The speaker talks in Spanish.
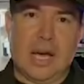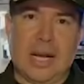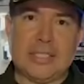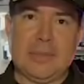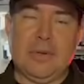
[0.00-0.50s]

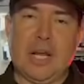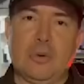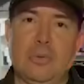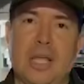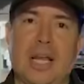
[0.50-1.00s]
Agradecemos a
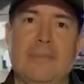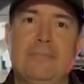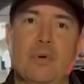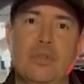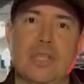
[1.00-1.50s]
la comunidad la
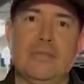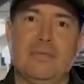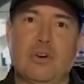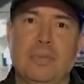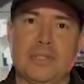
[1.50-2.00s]
pronta
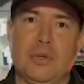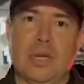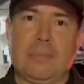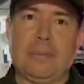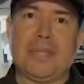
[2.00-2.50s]

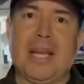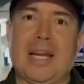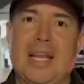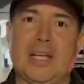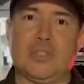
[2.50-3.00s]
información que permite
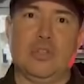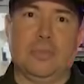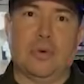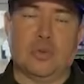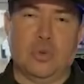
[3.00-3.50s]
la reacción
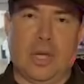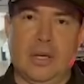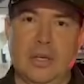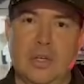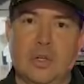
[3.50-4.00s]
oportuna.